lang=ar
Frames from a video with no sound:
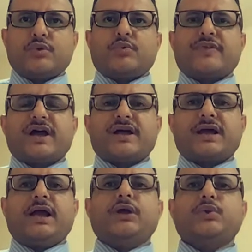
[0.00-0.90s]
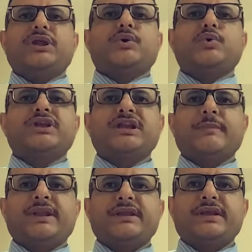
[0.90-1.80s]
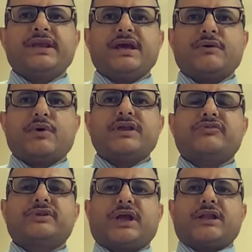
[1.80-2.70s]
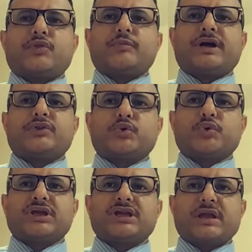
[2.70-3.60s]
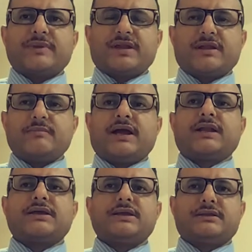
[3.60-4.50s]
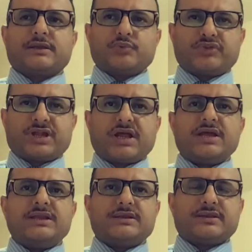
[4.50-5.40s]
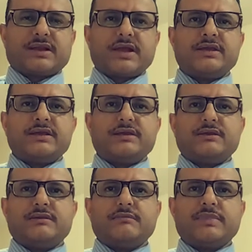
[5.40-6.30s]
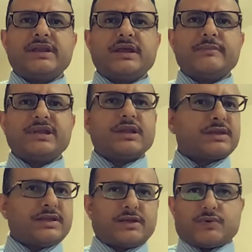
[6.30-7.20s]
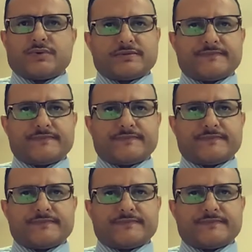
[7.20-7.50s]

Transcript: وظهر أحد اليهود اليمنيين وهو يستعرض مخطوطا كبيرا مع رئيس الوزراء الإسرائيلي بنيامين نتنياهو